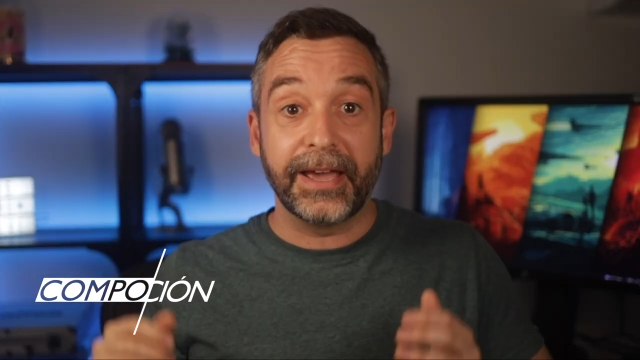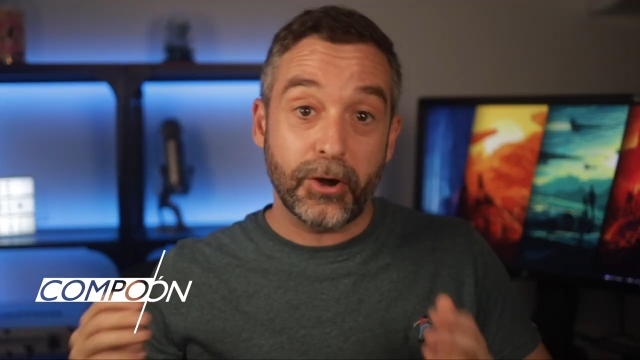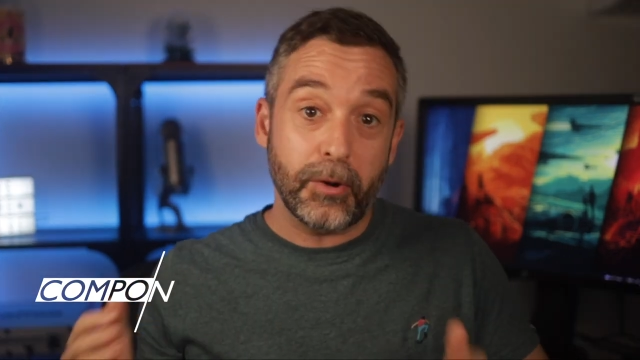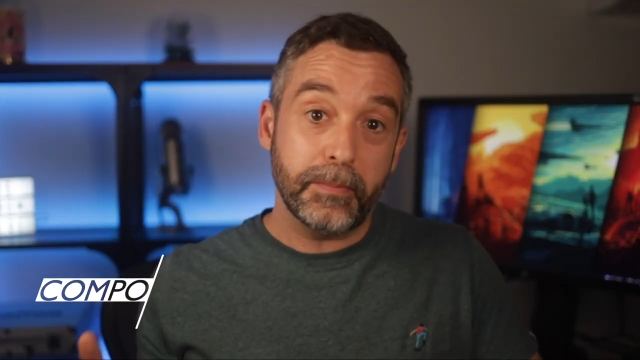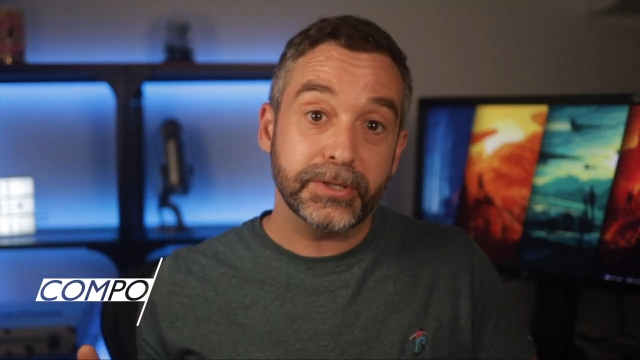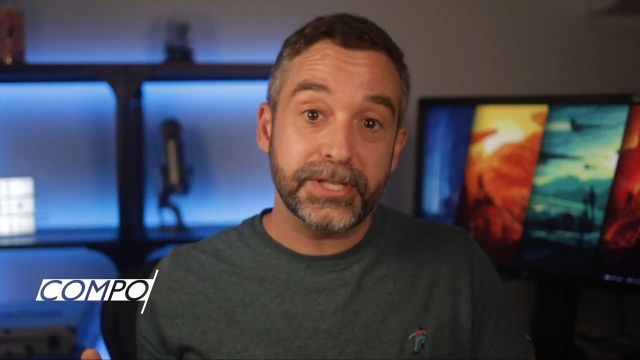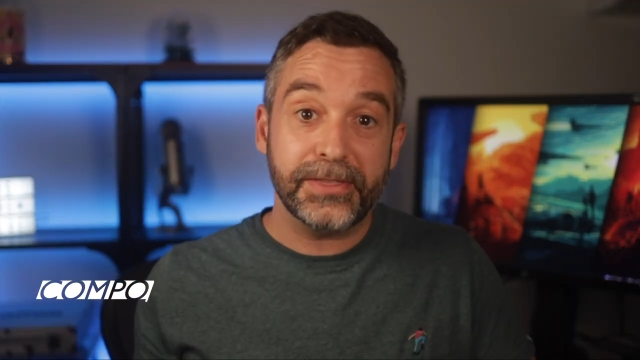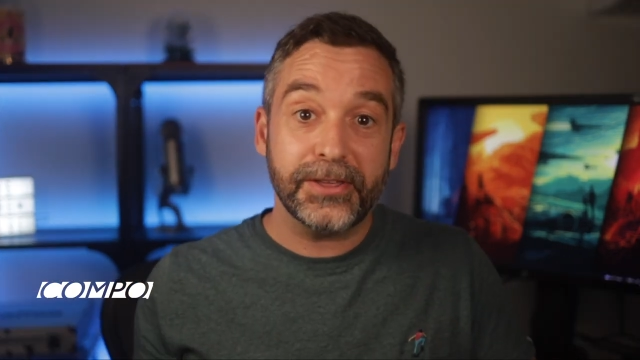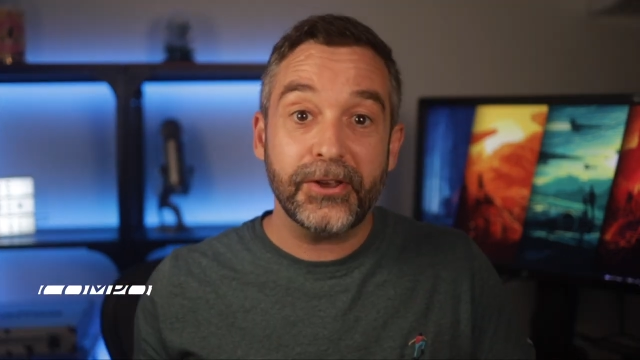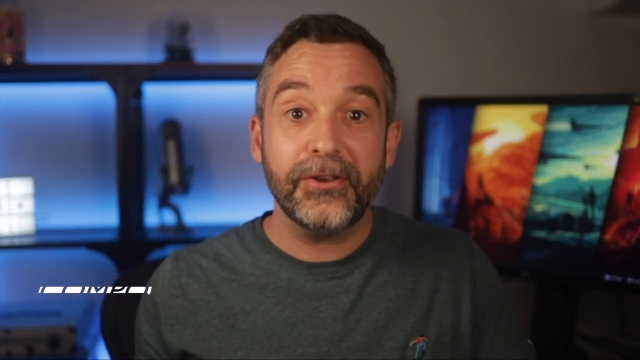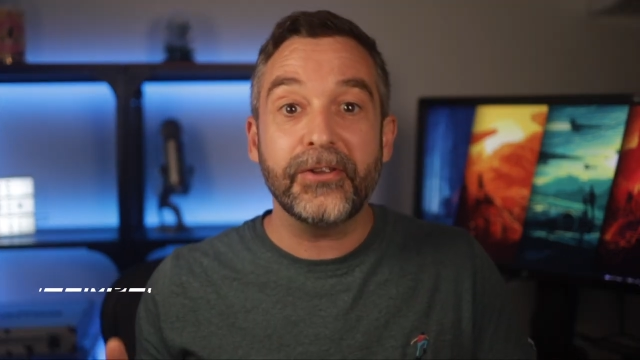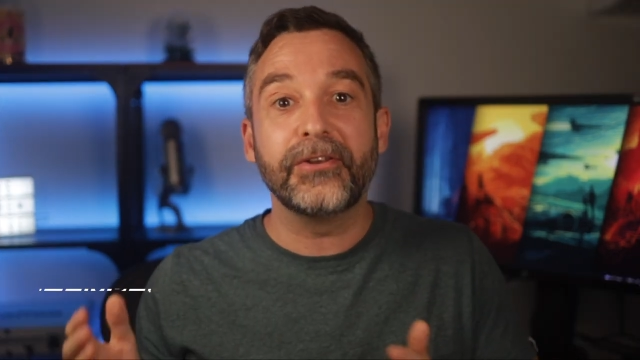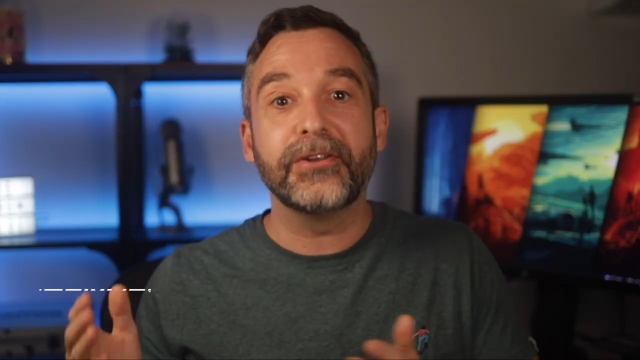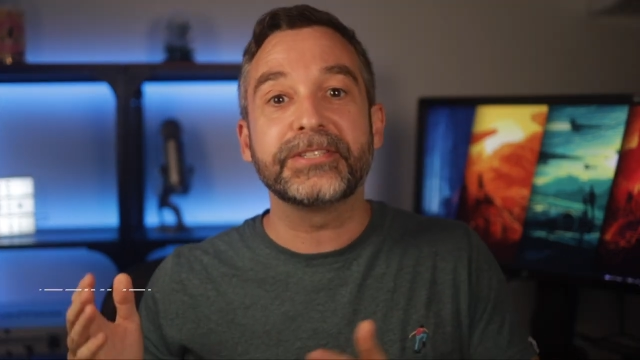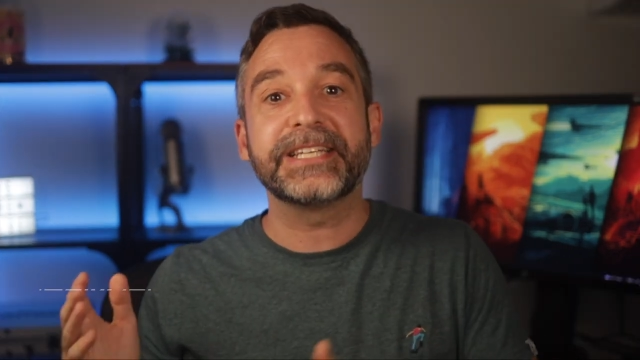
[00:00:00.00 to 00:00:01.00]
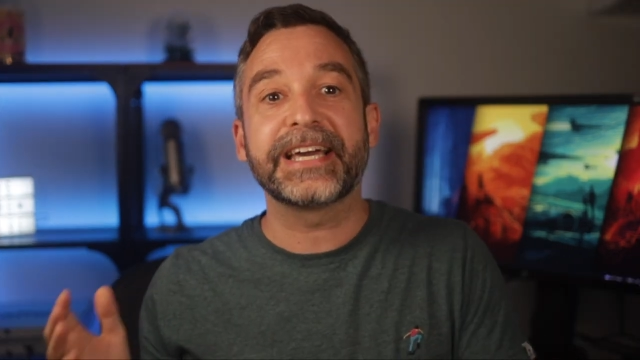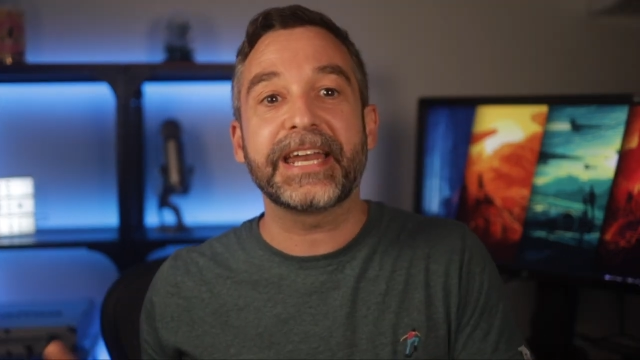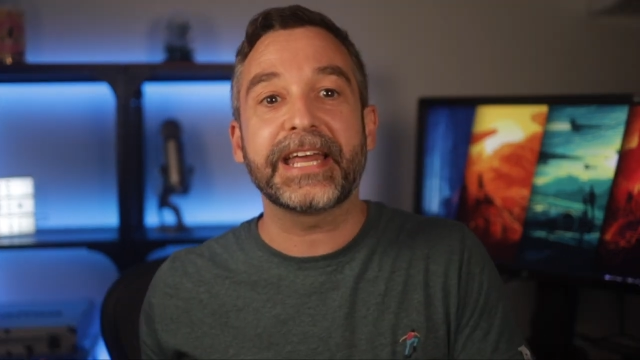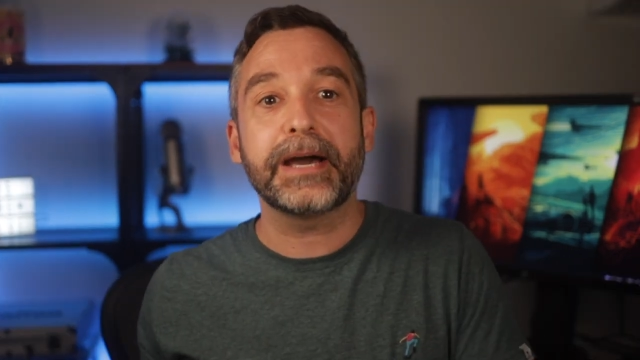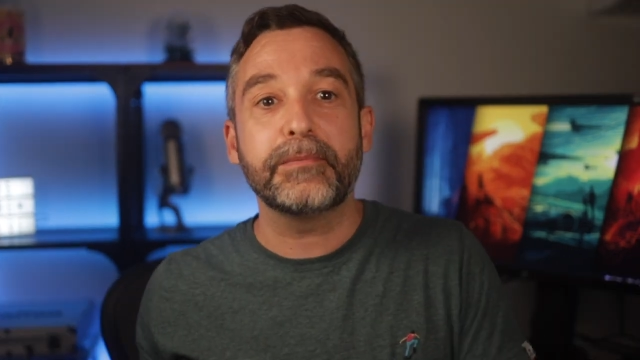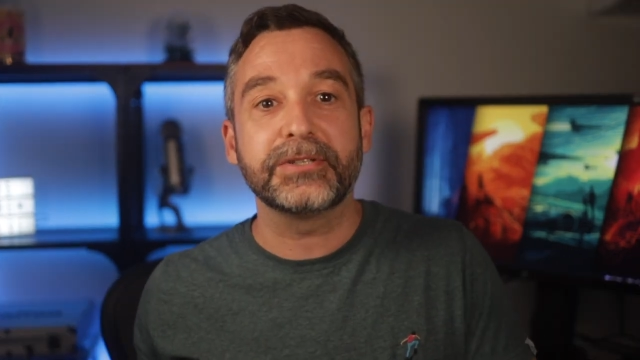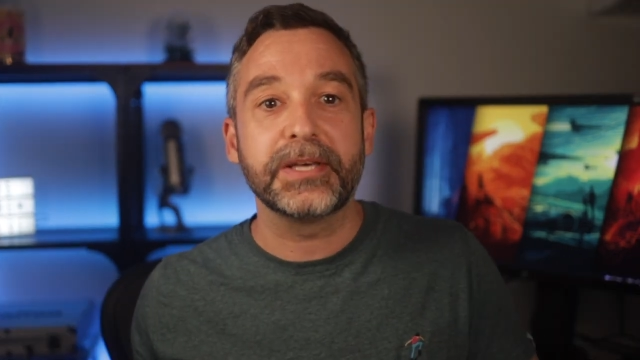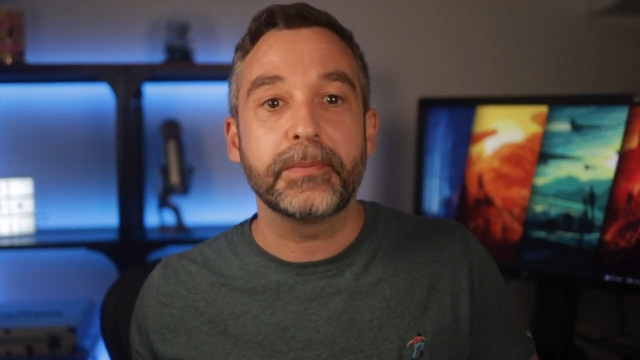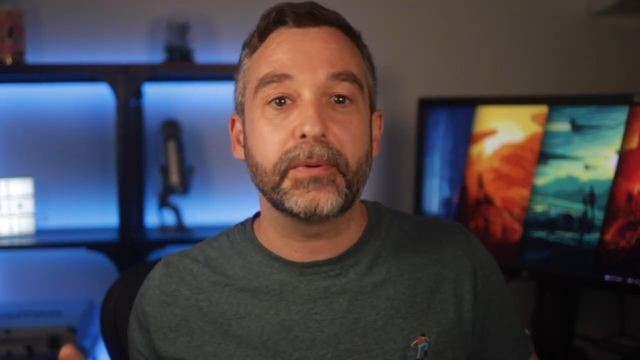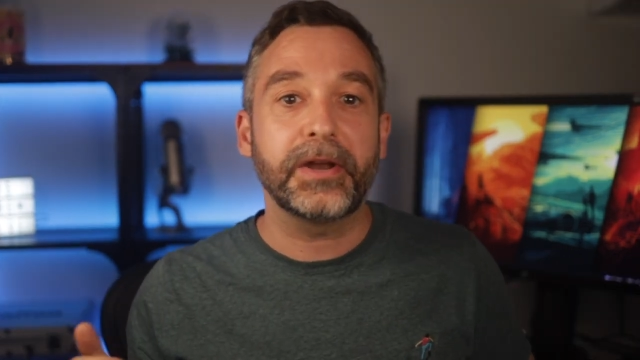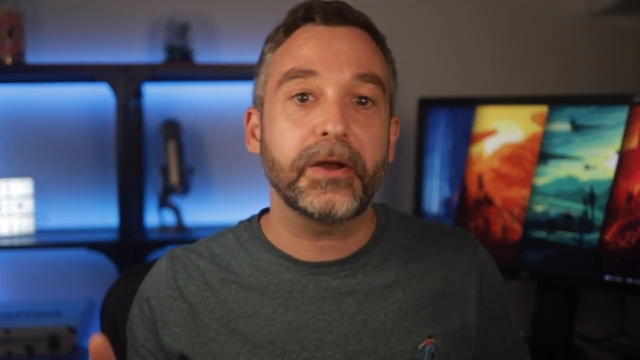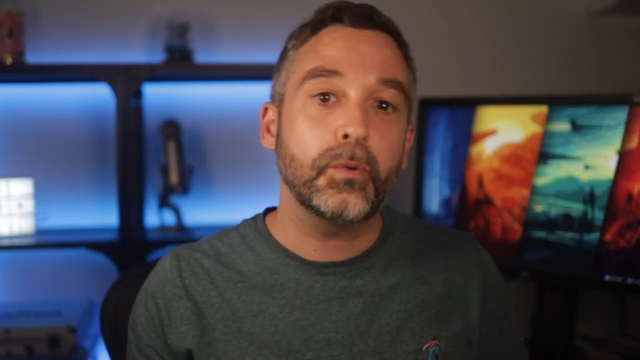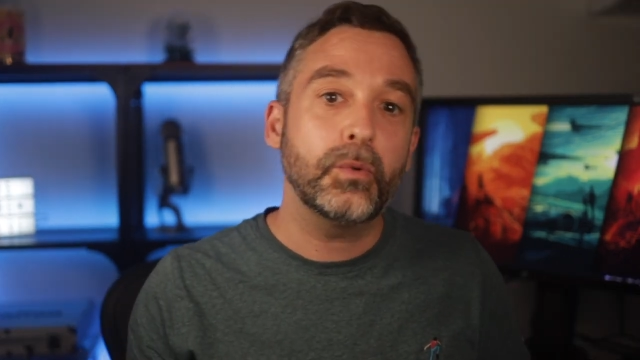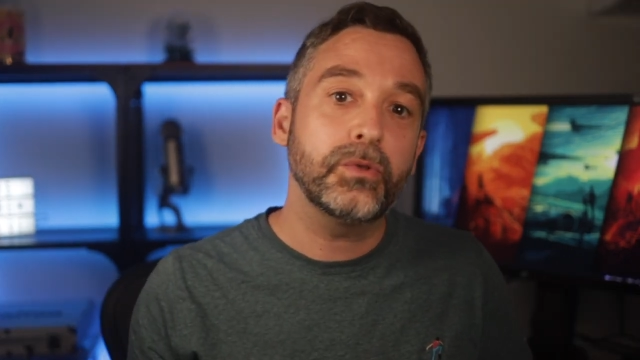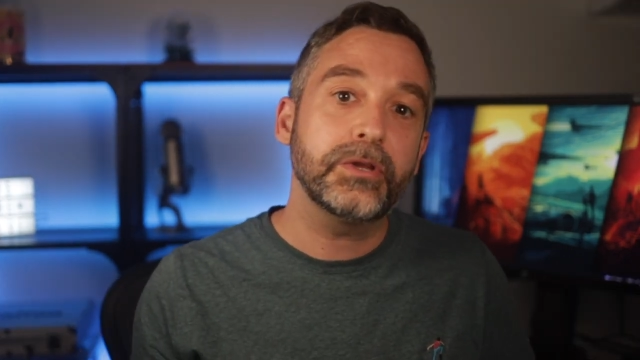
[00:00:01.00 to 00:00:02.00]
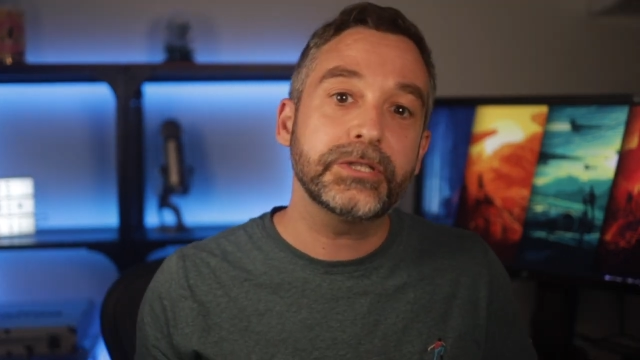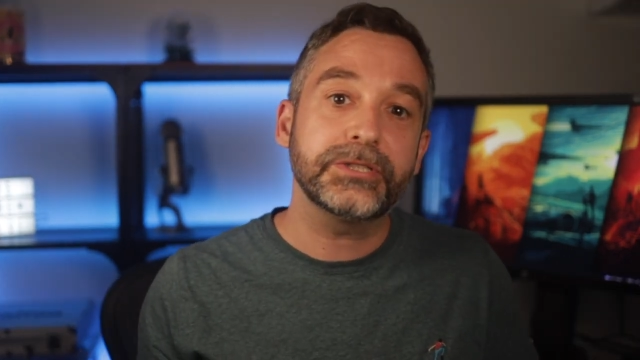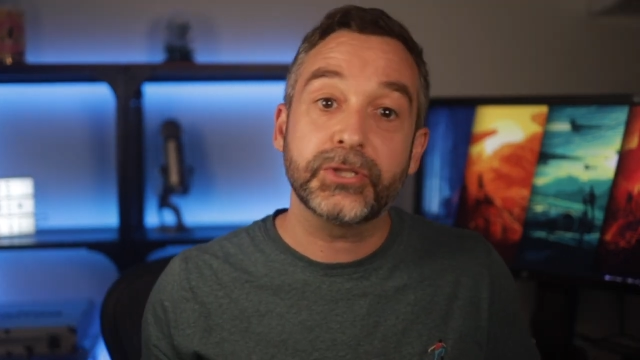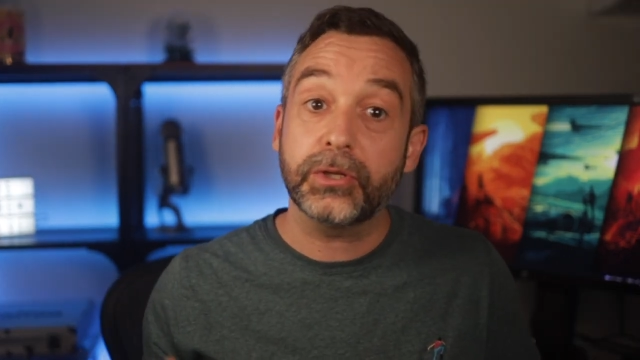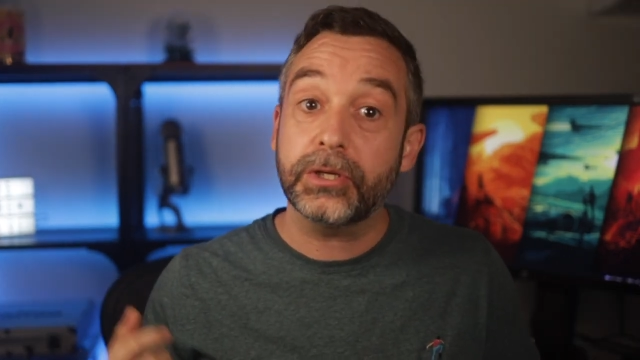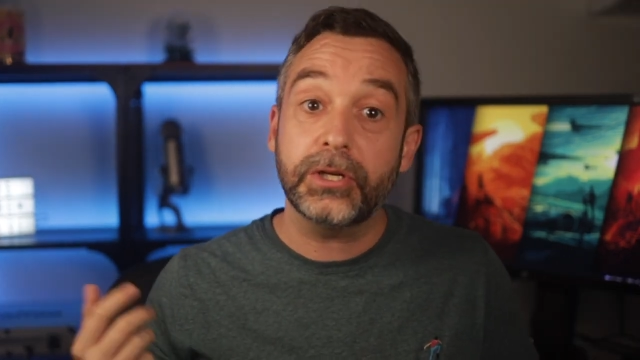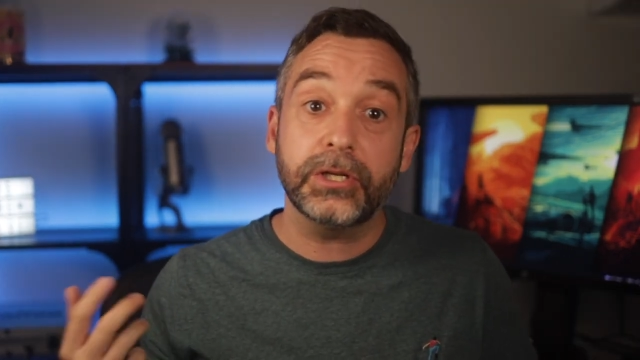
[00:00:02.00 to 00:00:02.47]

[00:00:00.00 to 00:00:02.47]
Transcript: En composición nos encargamos de poner juntos todos